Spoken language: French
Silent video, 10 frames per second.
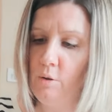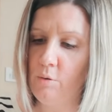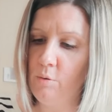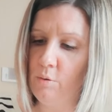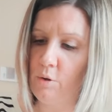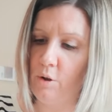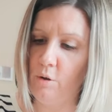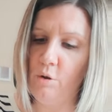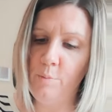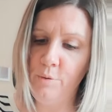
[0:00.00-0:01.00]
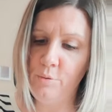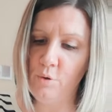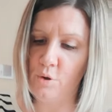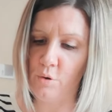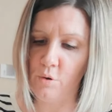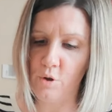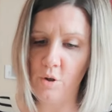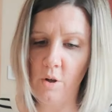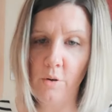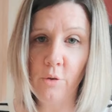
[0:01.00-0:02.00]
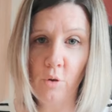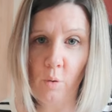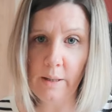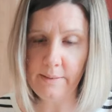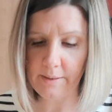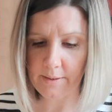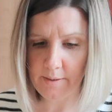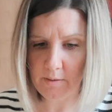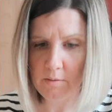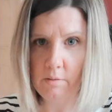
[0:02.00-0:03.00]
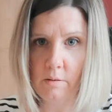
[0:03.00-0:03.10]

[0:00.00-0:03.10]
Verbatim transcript: Donc, euh, le but du jeu, je lance 3D.